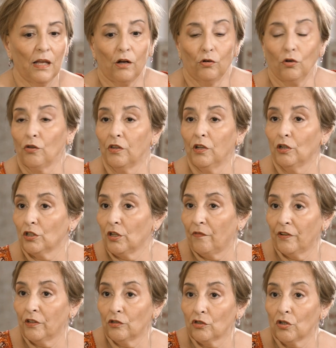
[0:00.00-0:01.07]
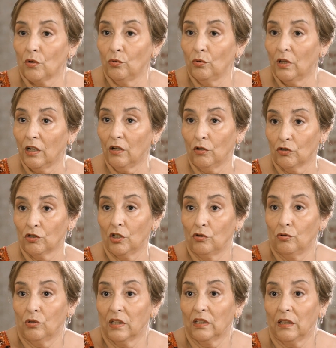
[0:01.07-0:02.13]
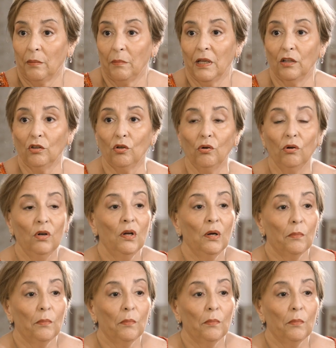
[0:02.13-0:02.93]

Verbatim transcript: que conoce los efectos secundarios de su tratamiento,